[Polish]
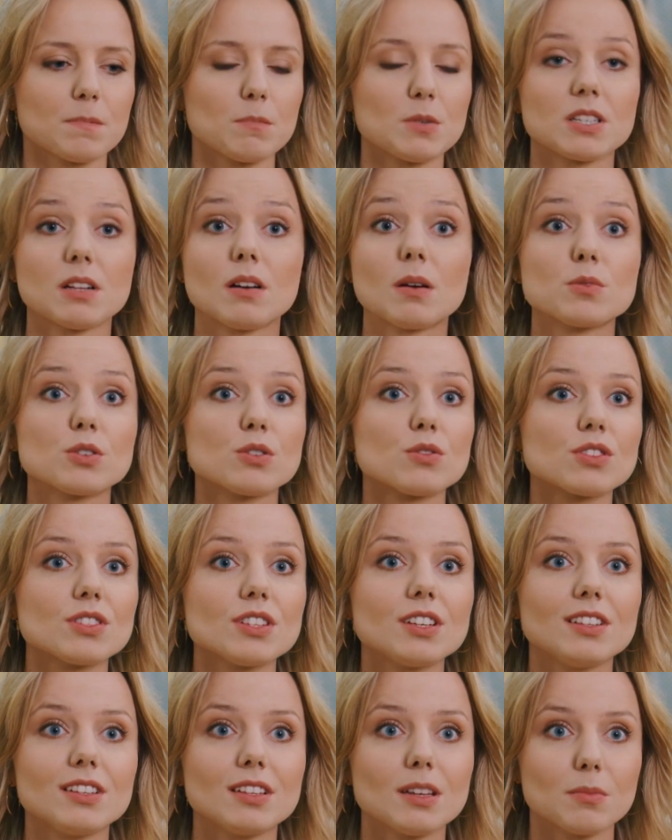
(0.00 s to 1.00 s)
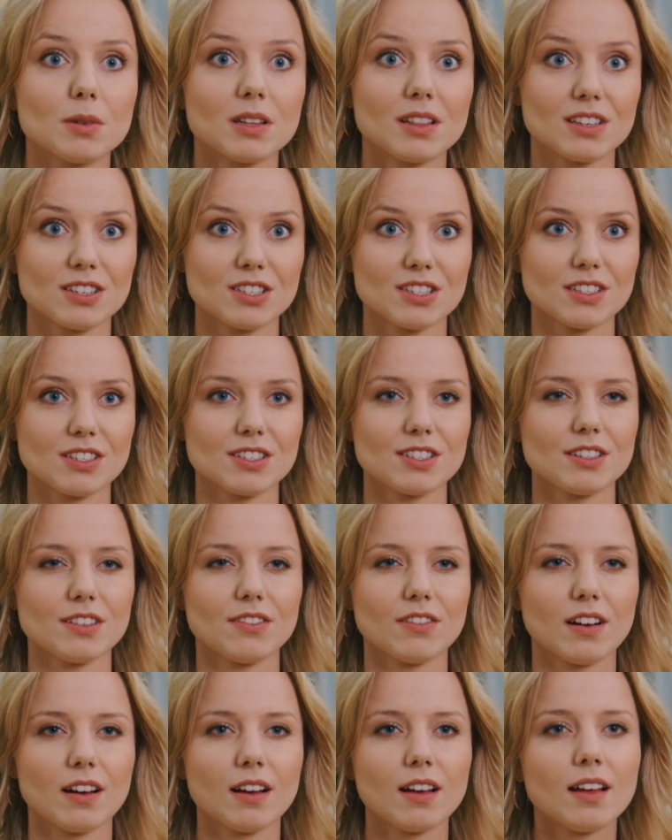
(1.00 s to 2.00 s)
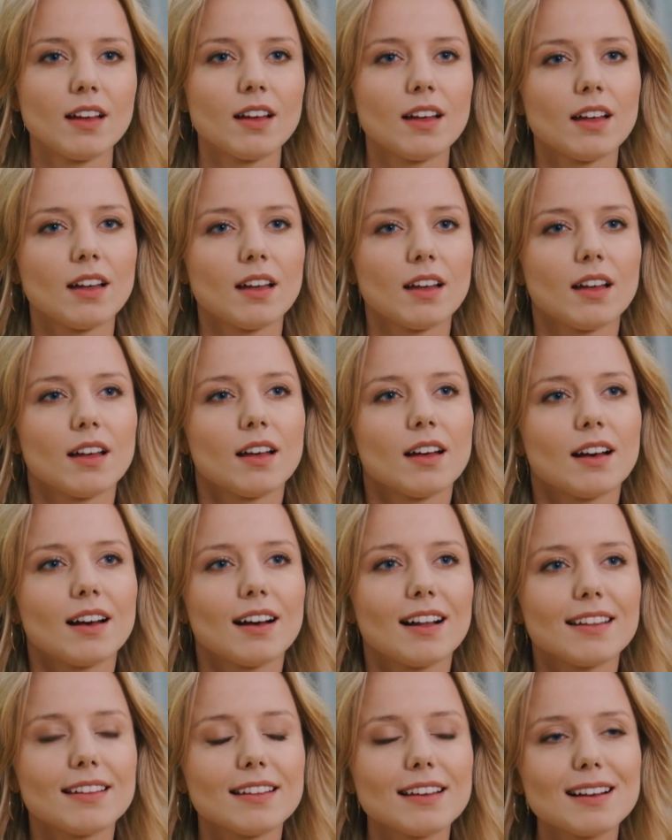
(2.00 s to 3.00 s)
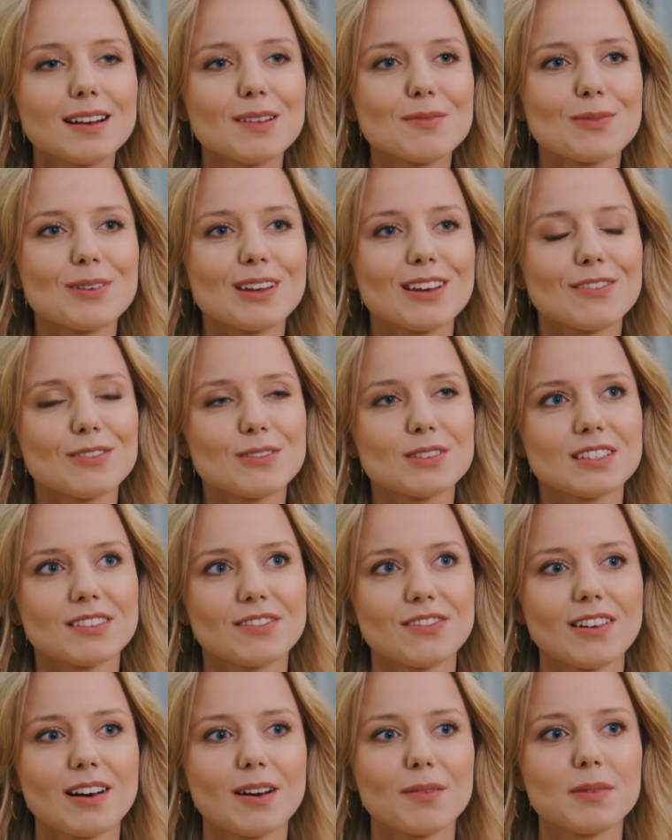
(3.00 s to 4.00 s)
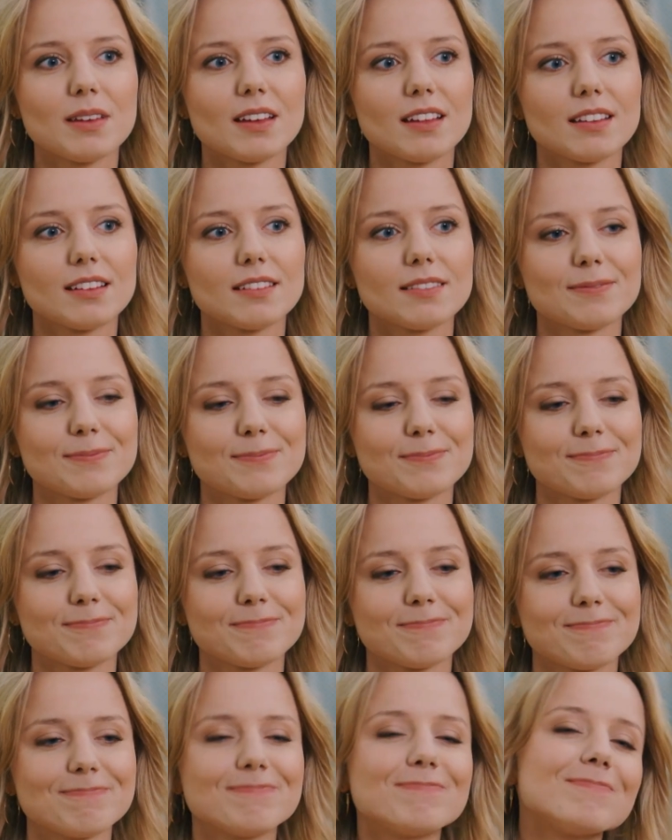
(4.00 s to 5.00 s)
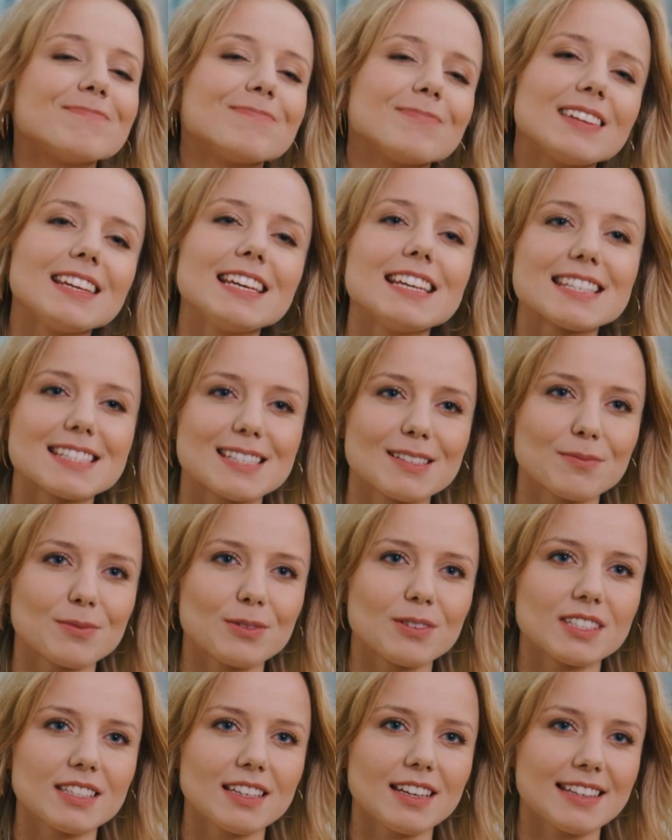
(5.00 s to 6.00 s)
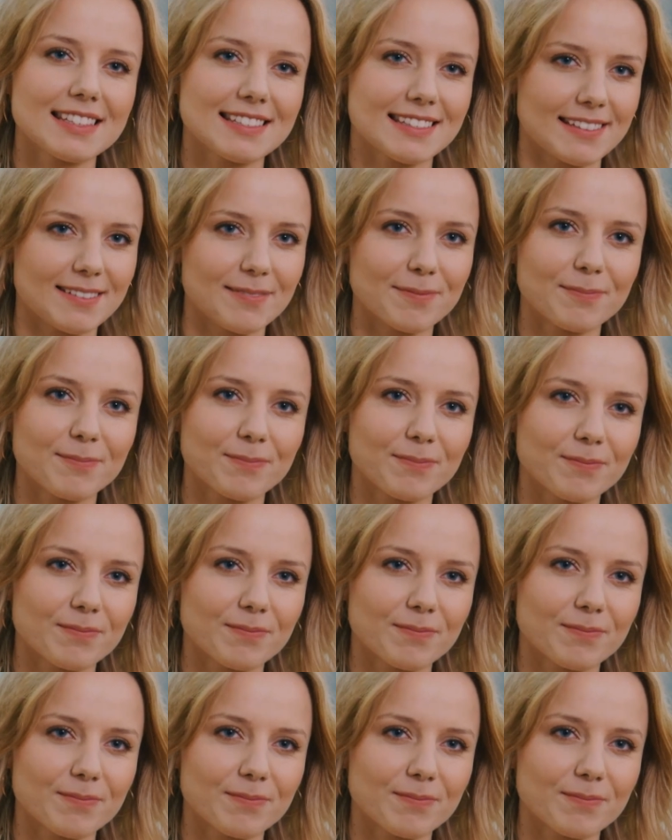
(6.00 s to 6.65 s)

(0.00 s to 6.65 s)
Myślałam, że już nigdy nie będę szczęśliwa. Ale nagle pojawił się Fabian i jestem tu, gdzie jestem.